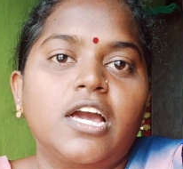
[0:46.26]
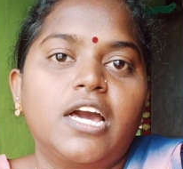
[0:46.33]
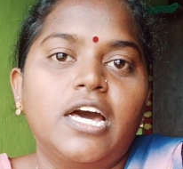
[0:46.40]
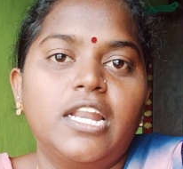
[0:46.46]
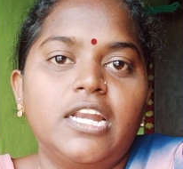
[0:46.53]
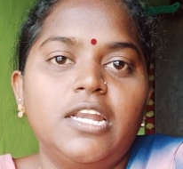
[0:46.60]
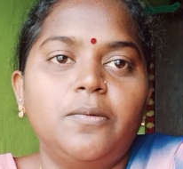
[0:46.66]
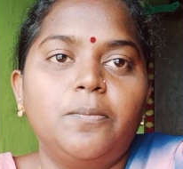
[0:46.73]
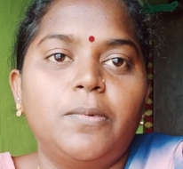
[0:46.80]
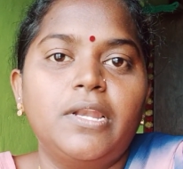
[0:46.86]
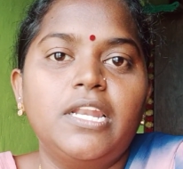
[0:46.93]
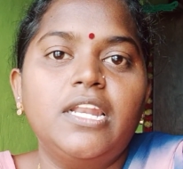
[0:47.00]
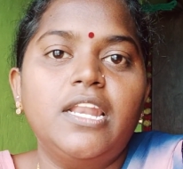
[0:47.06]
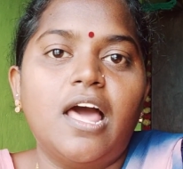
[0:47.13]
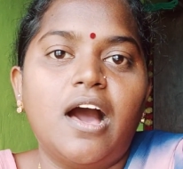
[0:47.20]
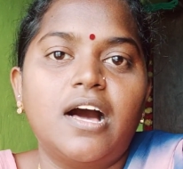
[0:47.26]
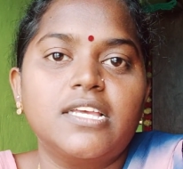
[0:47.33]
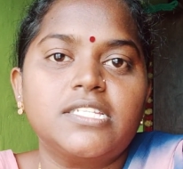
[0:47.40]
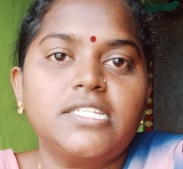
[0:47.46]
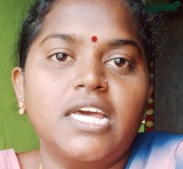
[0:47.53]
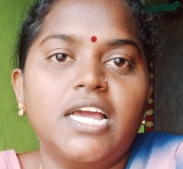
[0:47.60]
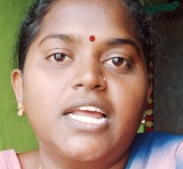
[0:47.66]
கரண்ட்டு பில்
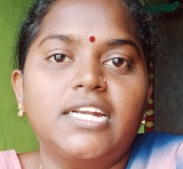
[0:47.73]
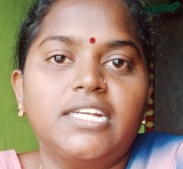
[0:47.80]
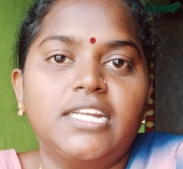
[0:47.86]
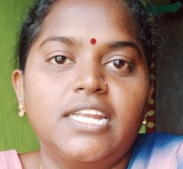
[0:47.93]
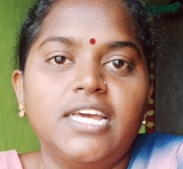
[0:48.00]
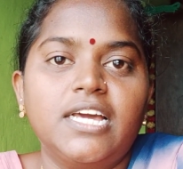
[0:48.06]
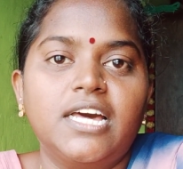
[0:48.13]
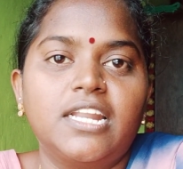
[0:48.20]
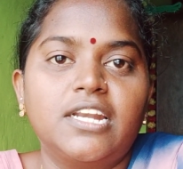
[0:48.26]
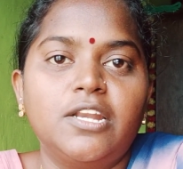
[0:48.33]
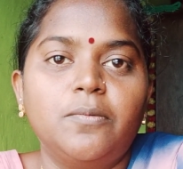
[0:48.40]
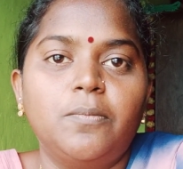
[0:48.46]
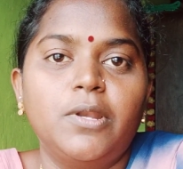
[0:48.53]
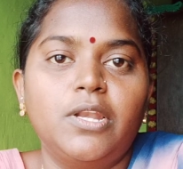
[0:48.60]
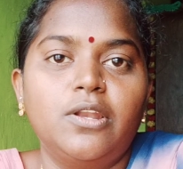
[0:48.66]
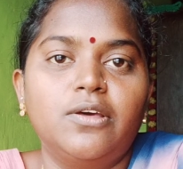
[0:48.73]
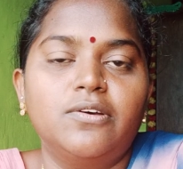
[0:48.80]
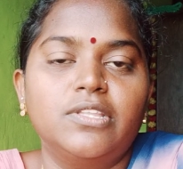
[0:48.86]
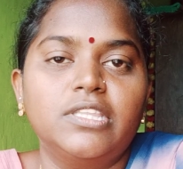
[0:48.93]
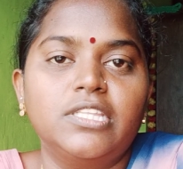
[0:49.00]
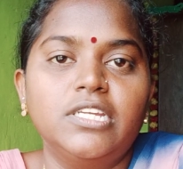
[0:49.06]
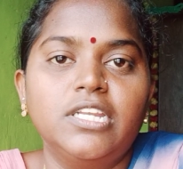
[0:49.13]
லாஸ்ட்டாக கட்டின கரண்ட்டு பில்லில்
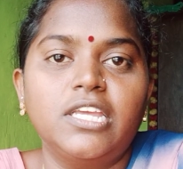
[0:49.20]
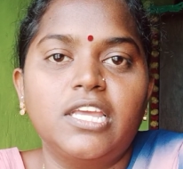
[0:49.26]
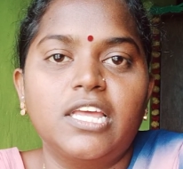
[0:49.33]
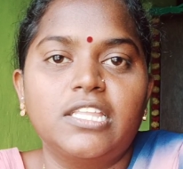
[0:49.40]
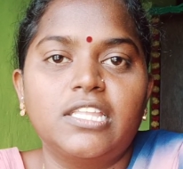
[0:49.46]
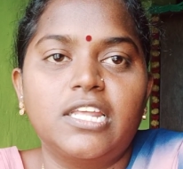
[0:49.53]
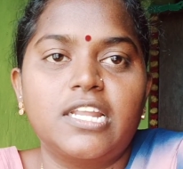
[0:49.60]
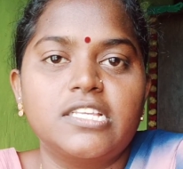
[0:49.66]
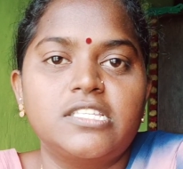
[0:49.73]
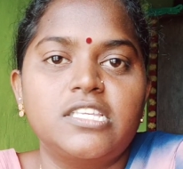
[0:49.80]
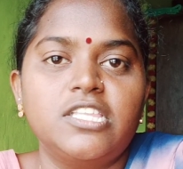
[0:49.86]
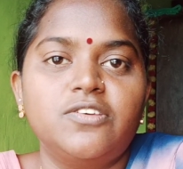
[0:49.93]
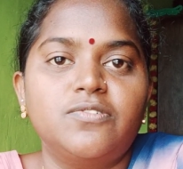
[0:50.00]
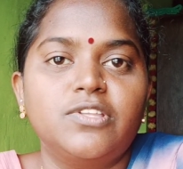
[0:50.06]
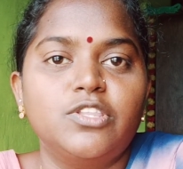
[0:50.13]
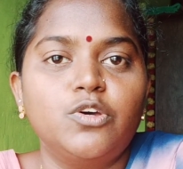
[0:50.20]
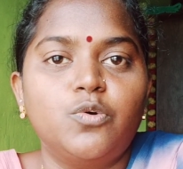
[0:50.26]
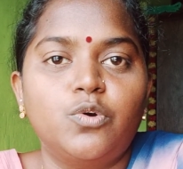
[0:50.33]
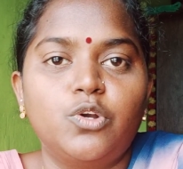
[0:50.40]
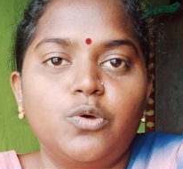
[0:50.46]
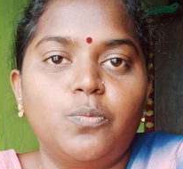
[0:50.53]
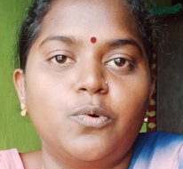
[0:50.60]
வந்து நீங்கள் அந்த ரசீது வந்து
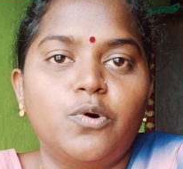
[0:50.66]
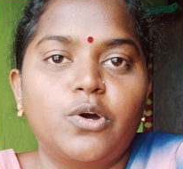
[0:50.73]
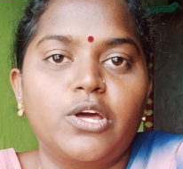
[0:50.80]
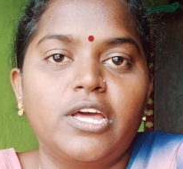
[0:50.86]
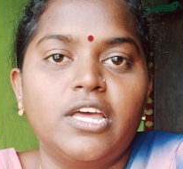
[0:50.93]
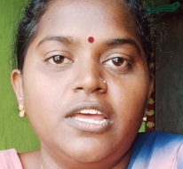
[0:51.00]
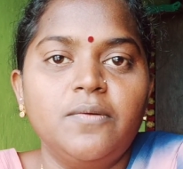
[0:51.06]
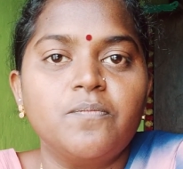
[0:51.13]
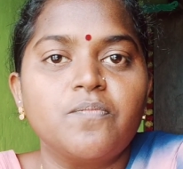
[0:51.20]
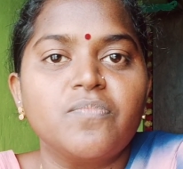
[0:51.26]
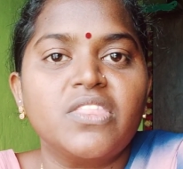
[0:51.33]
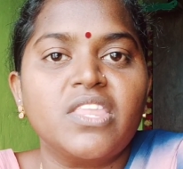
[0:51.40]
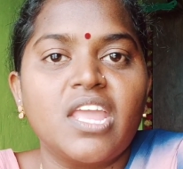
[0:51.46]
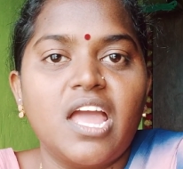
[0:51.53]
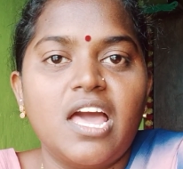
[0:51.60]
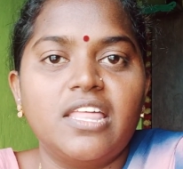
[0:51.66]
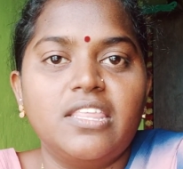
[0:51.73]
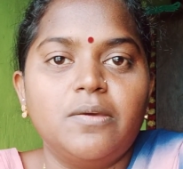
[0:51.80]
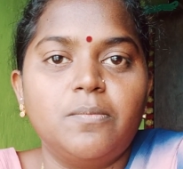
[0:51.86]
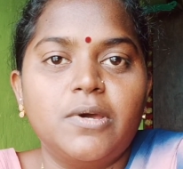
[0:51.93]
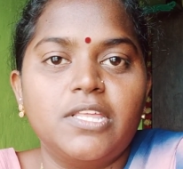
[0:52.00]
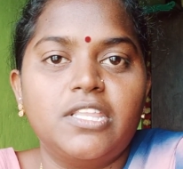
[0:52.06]
கொண்டு போங்க
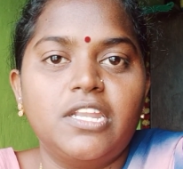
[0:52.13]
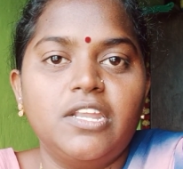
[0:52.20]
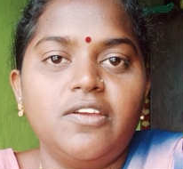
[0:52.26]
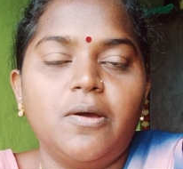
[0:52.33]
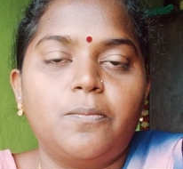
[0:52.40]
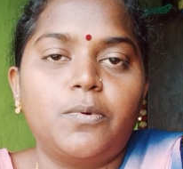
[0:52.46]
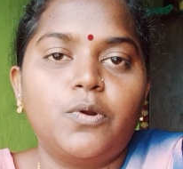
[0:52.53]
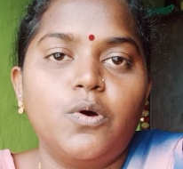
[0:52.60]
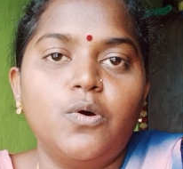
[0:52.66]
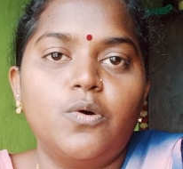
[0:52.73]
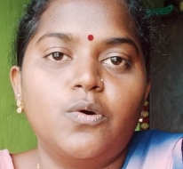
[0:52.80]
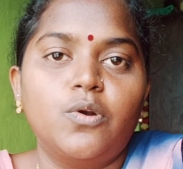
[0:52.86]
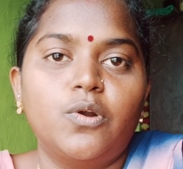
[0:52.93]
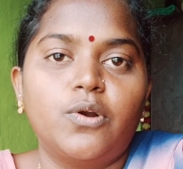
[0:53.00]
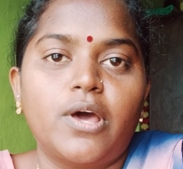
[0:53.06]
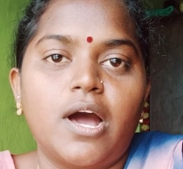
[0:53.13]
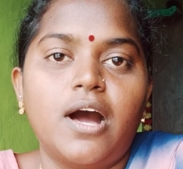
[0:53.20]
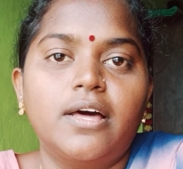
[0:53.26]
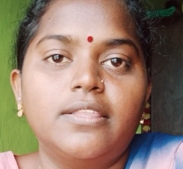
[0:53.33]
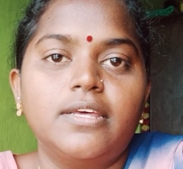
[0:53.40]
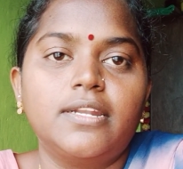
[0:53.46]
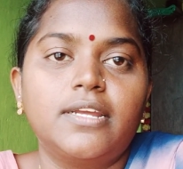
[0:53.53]
அதே மாதிரி அப்புறம் உங்களோட
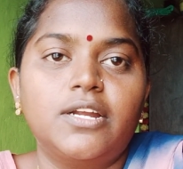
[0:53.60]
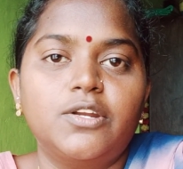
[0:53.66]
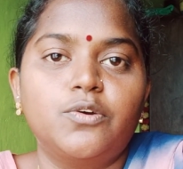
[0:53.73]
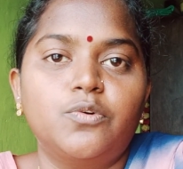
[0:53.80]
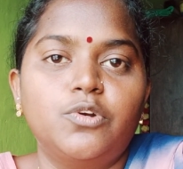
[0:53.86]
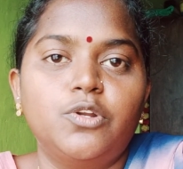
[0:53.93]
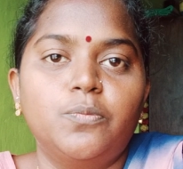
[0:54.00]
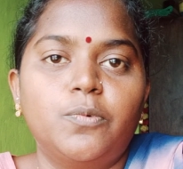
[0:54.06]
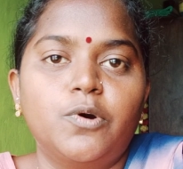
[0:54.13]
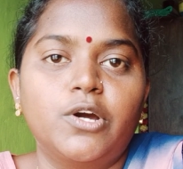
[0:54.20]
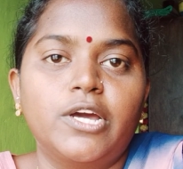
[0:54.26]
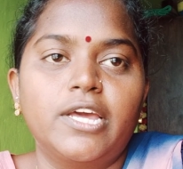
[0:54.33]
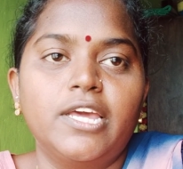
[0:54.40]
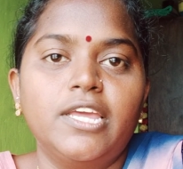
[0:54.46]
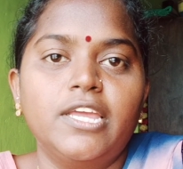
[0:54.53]
ஆதார் கார்டு கொண்டு போங்க